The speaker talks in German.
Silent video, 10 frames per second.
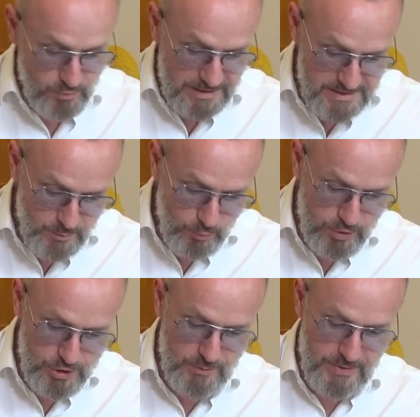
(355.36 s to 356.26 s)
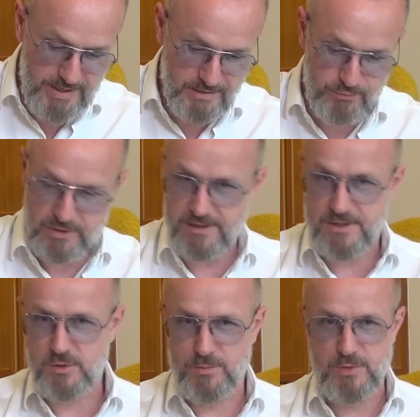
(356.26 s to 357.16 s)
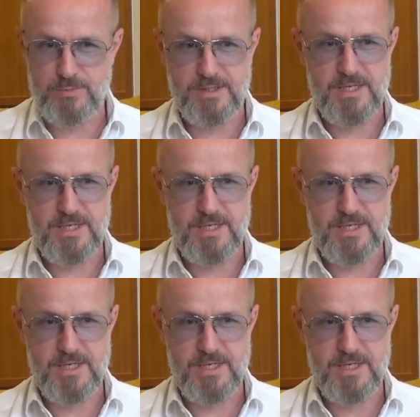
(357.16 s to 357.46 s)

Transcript: Ja. Und es gibt unterschiedliche Pakete. Für Leute zum Beispiel,